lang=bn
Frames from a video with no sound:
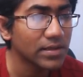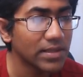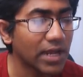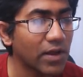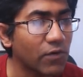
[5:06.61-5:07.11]

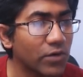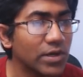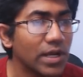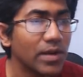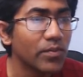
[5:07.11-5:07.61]
দেখো এখন
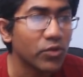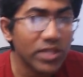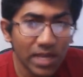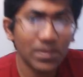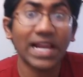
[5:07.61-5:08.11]

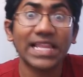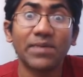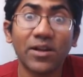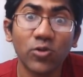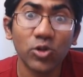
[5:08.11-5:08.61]
প্রত্যেকে আমি আলাদা
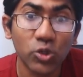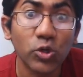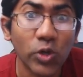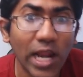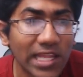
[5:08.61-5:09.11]
বানানোর জোর
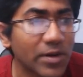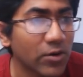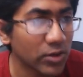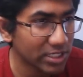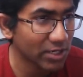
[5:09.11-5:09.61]
করে আলাদা
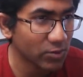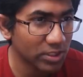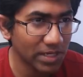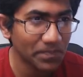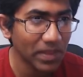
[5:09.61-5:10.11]
বানানোর চেষ্টা
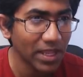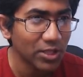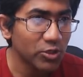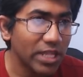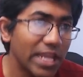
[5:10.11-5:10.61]
করছি
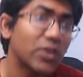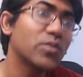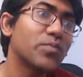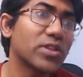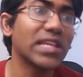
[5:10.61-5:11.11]
যদি
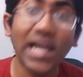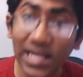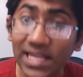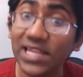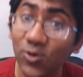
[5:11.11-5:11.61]
এইরকম প্রত্যেক
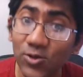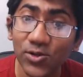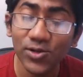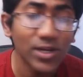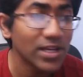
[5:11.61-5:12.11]
আলাদা আলাদা হতো
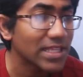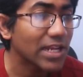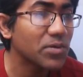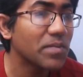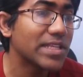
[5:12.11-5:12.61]
তাহলে
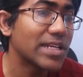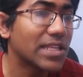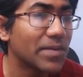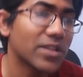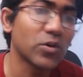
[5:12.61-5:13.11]
তুমি বেছে
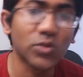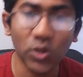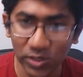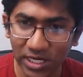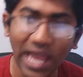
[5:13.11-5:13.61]
নিতে পারতা খুব
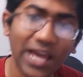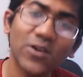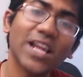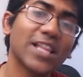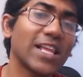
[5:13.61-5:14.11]
সহজেই
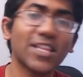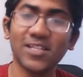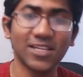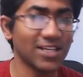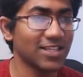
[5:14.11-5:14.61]
এগারোটা আলাদা আলাদা
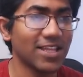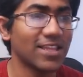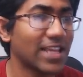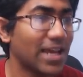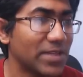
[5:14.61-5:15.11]
জিনিস আছে তাদের
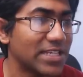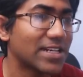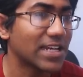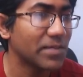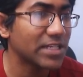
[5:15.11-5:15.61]
থেকে আমি
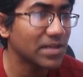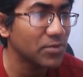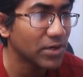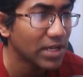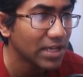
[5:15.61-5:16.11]
চারটাকে বেছে
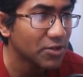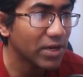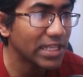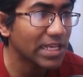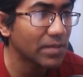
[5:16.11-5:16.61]
নেবো ধরো
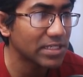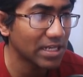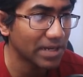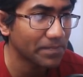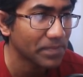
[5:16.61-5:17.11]
এদেরকে বেছে
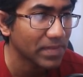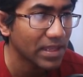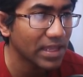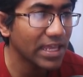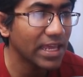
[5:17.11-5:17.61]
নিলাম
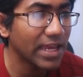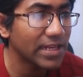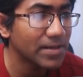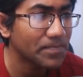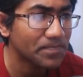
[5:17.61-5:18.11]
ইএন e